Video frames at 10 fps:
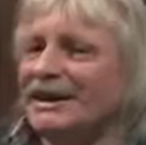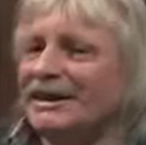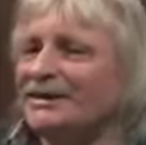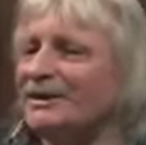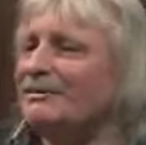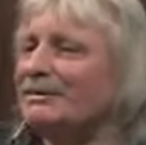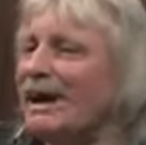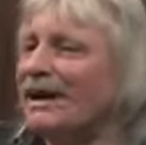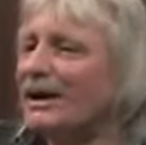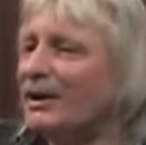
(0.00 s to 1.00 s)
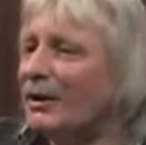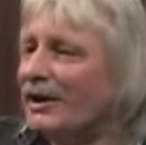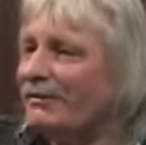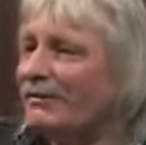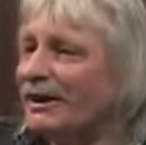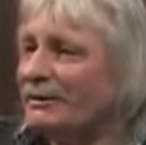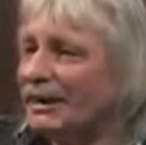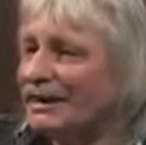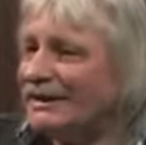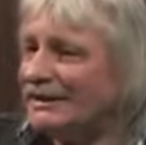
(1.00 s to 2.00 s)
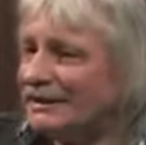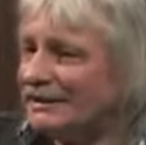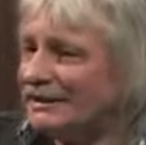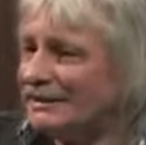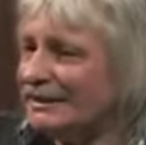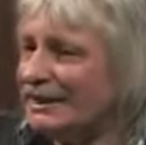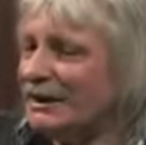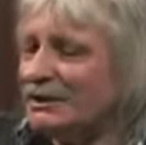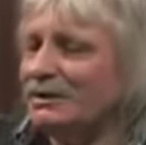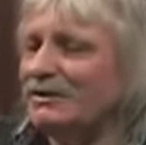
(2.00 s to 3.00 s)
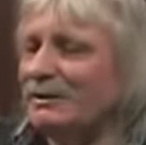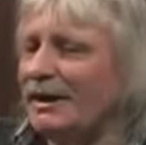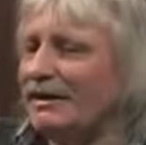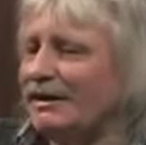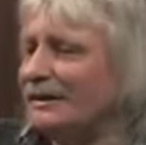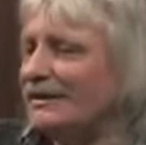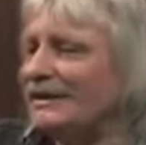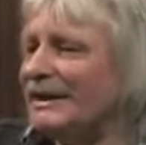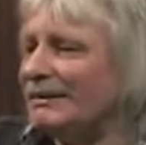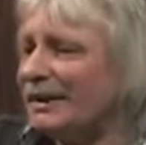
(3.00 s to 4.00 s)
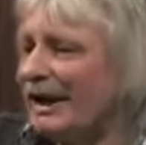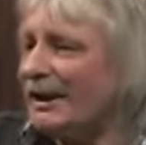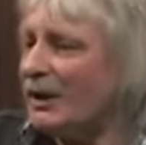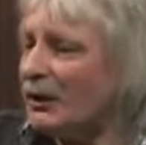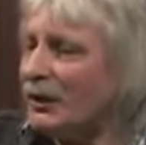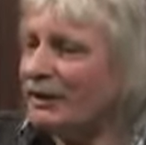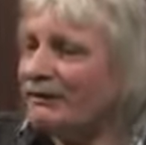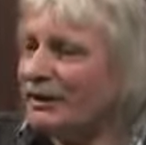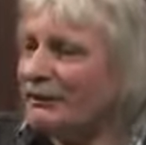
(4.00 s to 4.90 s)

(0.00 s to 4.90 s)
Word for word: es kommt eine neue Frequenz und so weiter. Es ist aber keine neue